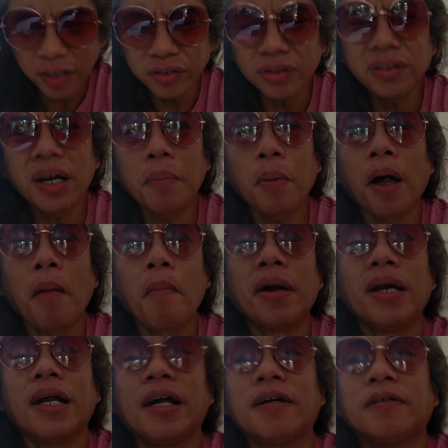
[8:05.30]
so
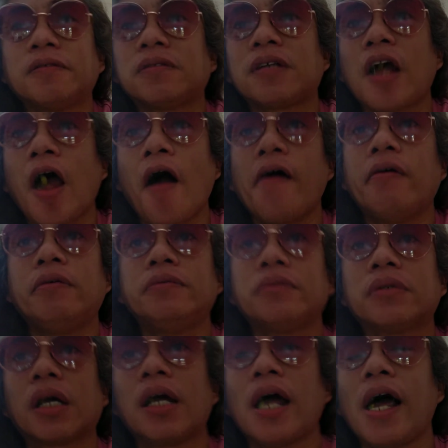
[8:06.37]
napakamali
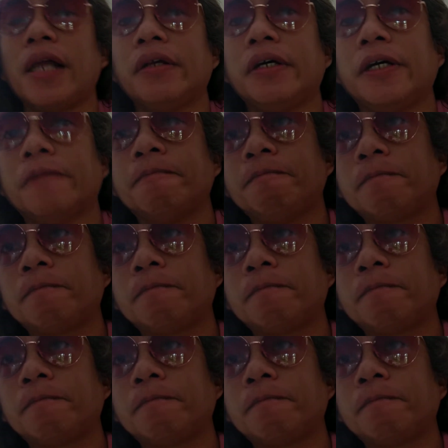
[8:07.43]
kaya ano eh,